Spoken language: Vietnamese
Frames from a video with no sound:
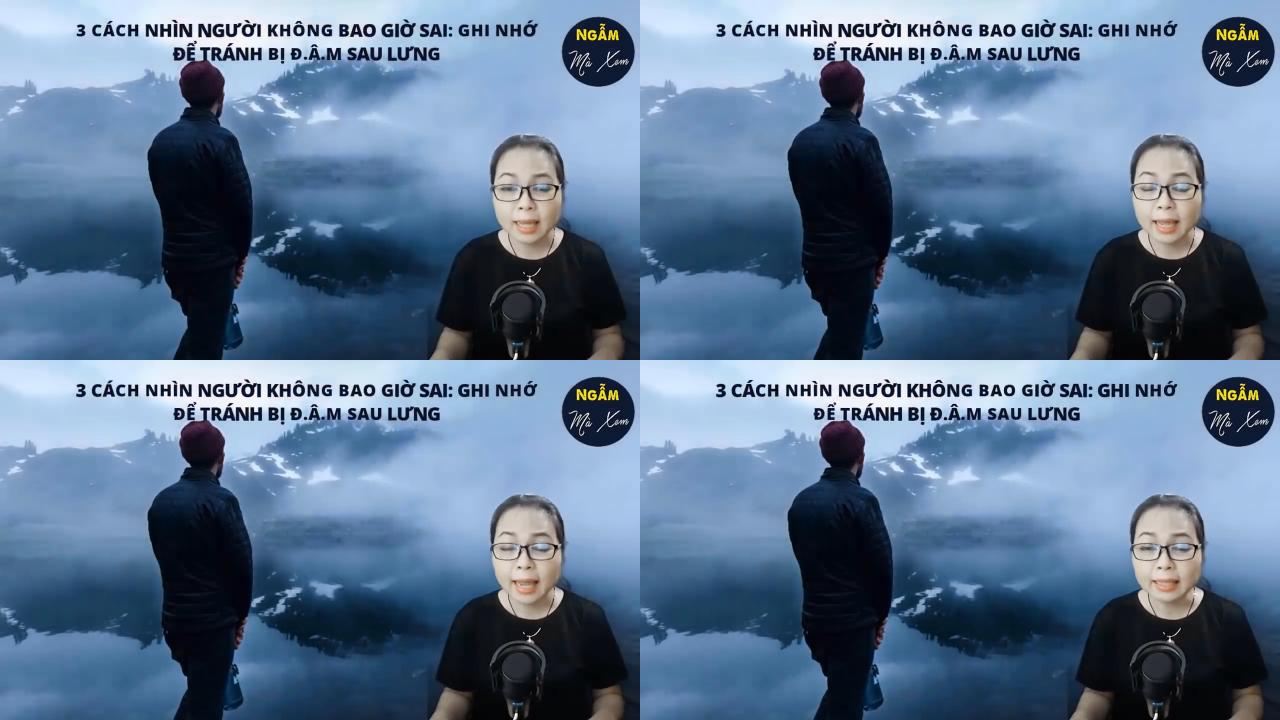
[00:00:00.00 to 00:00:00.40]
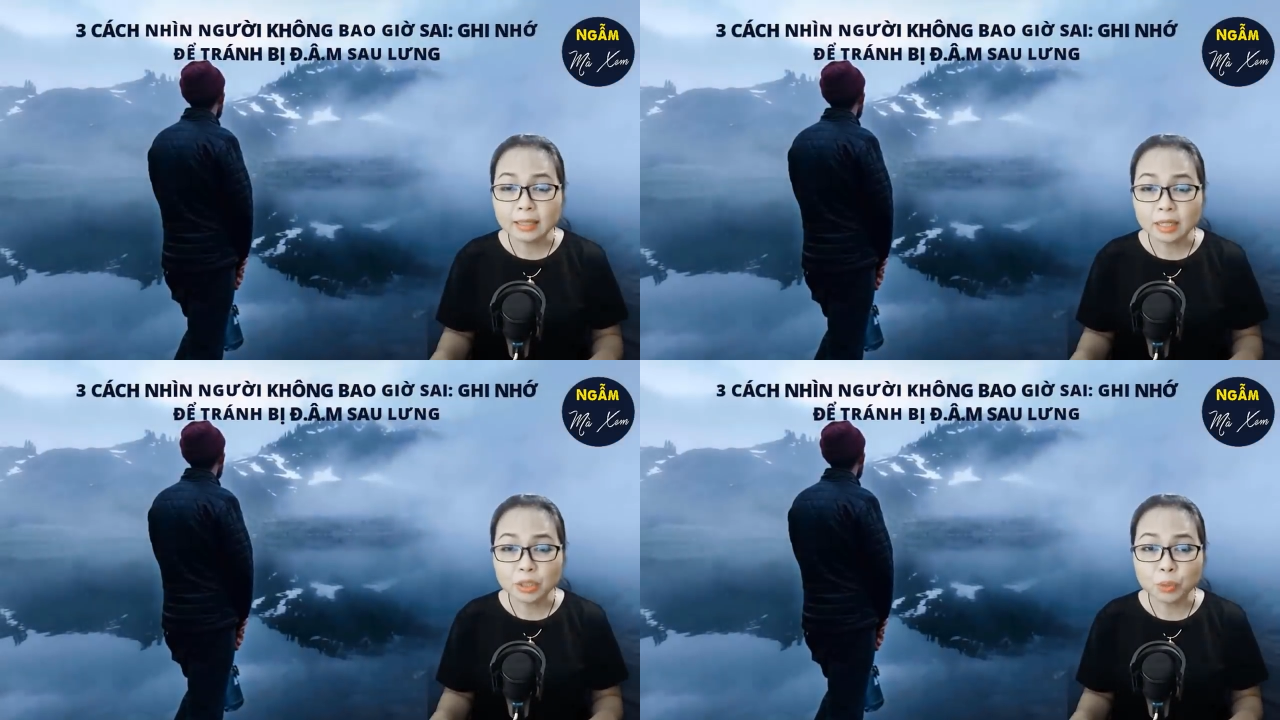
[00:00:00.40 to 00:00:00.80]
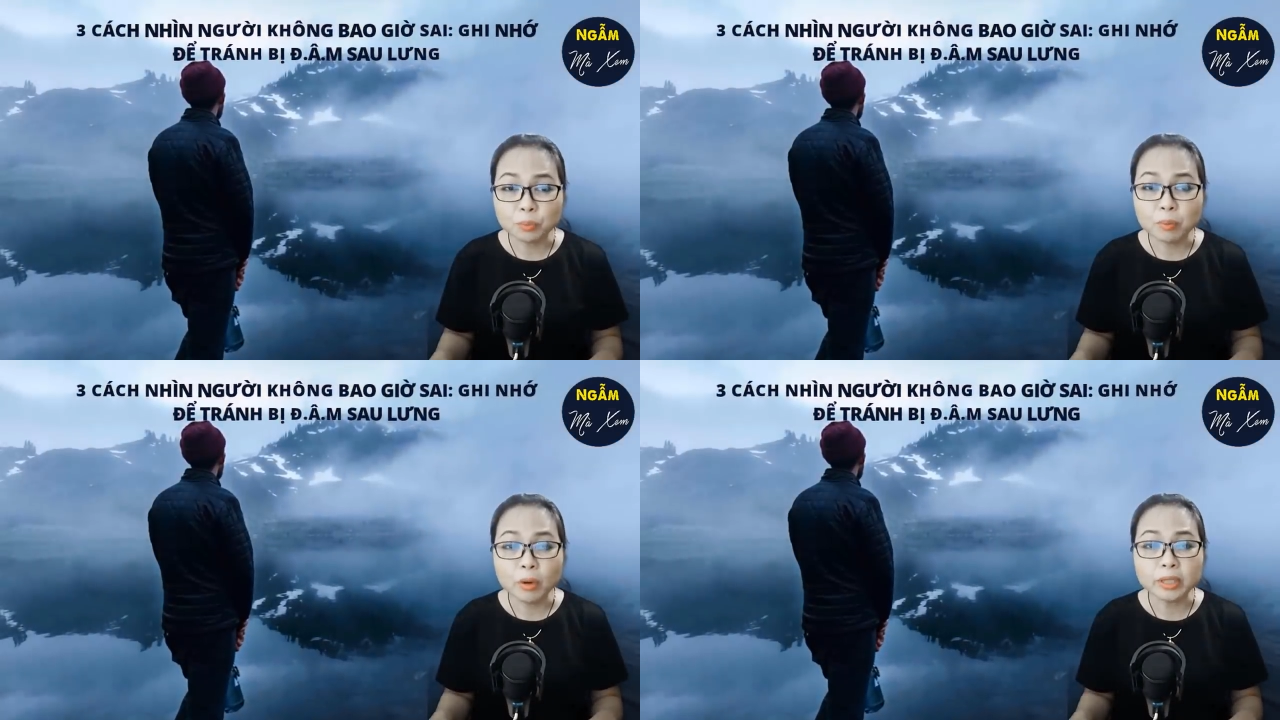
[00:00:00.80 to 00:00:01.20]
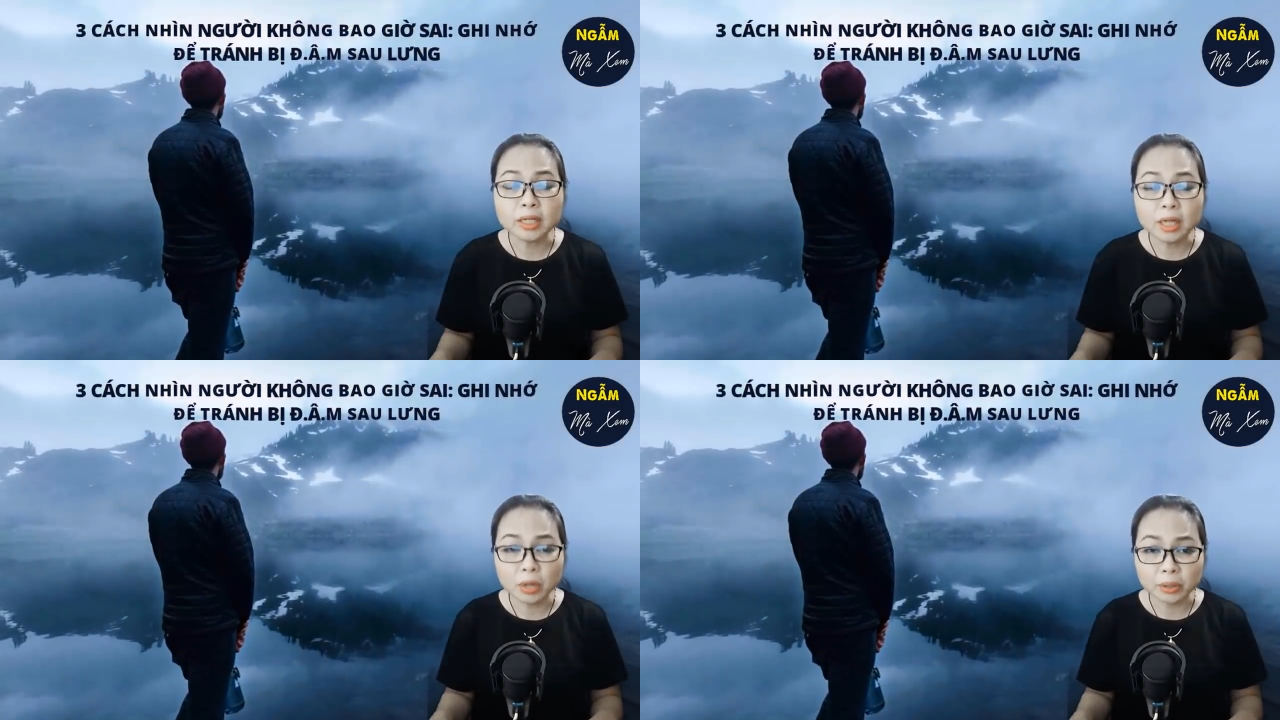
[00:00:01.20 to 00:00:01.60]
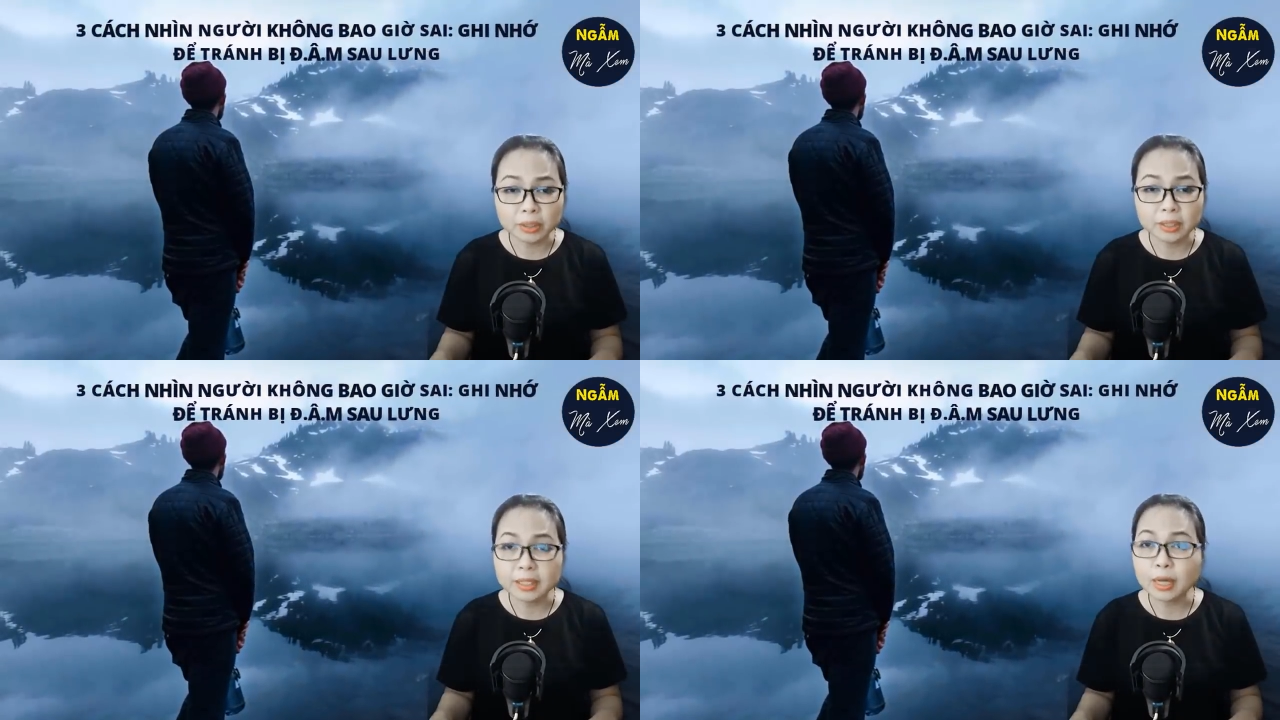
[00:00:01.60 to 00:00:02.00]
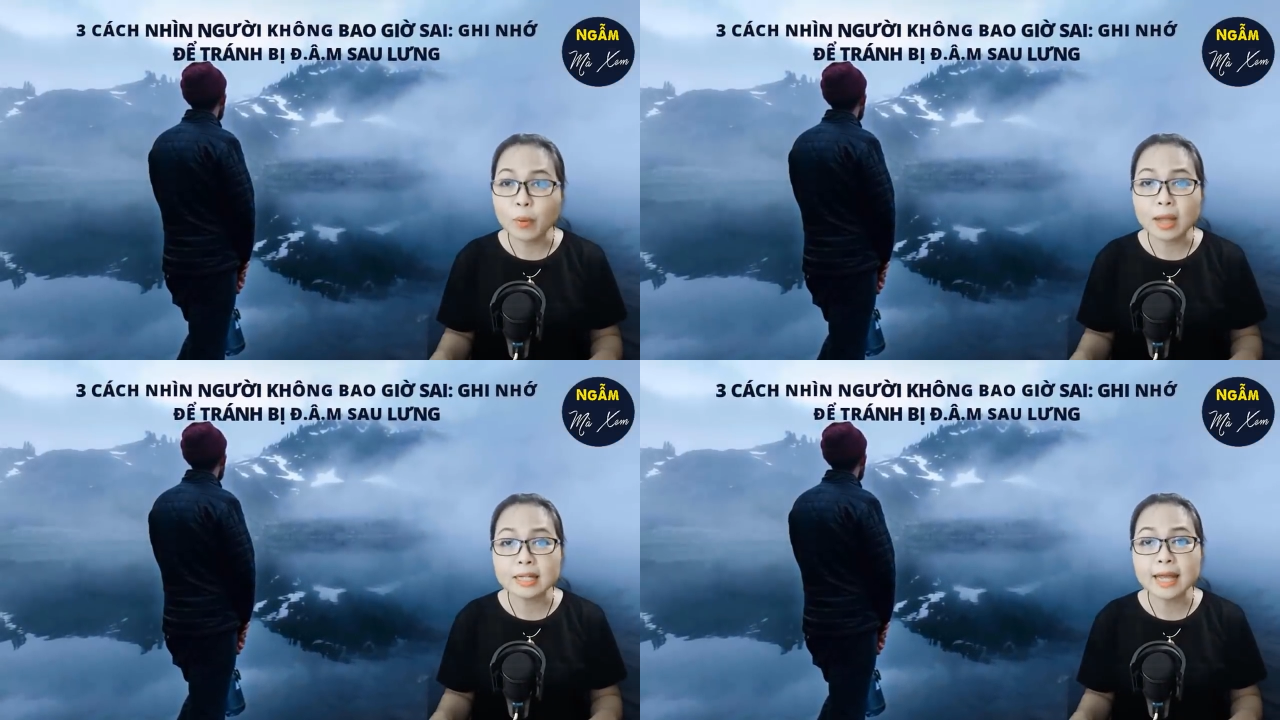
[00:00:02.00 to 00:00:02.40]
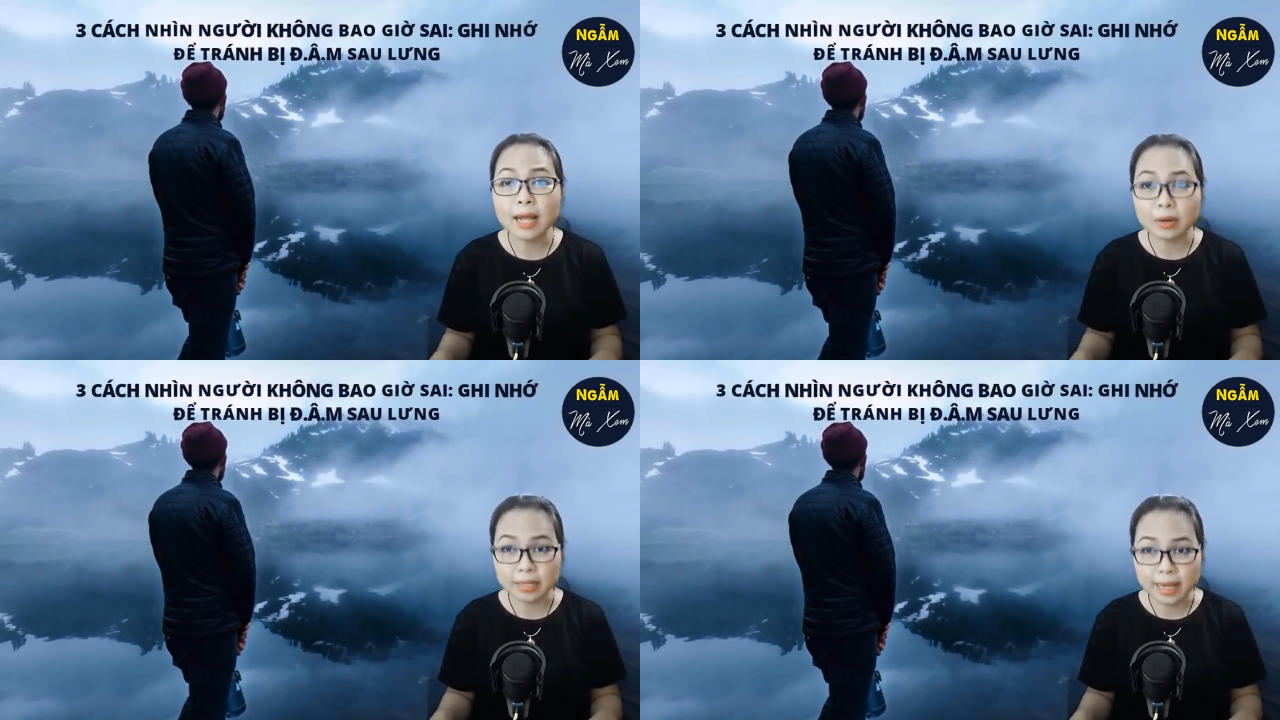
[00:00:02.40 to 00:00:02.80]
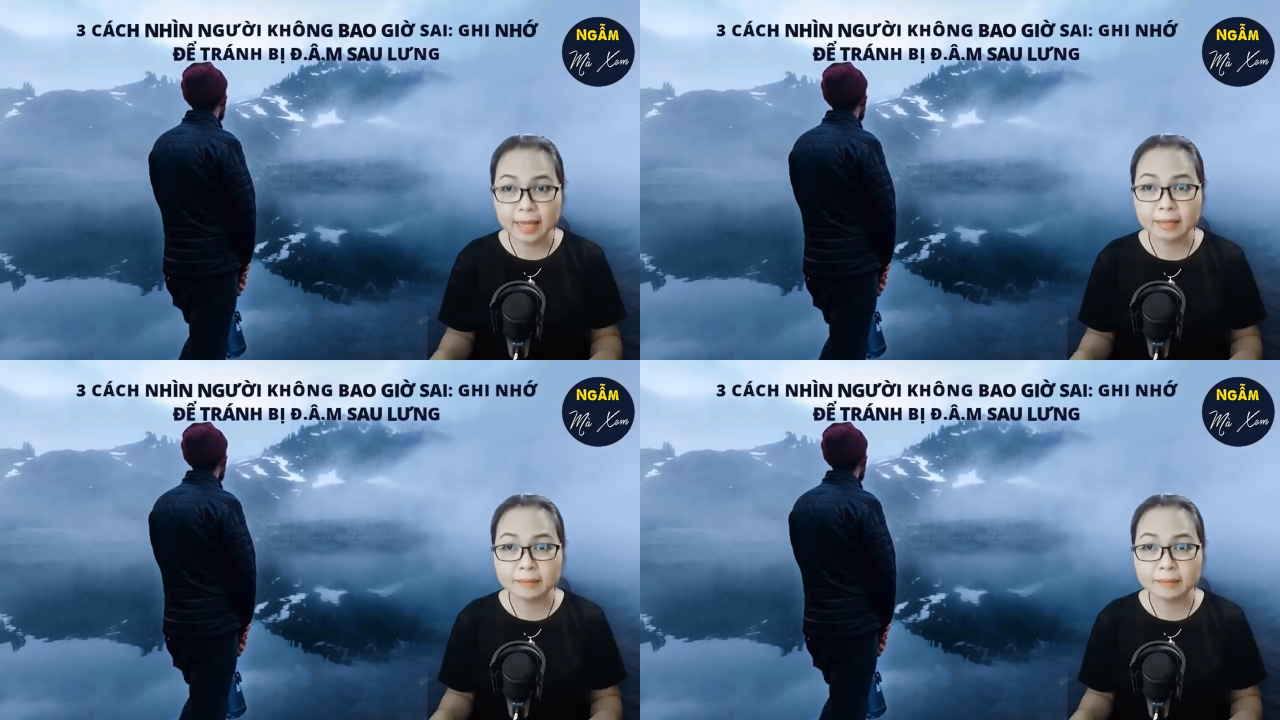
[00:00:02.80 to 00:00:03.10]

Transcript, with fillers: hãy tận dụng mọi cơ hội để quan sát họ nhé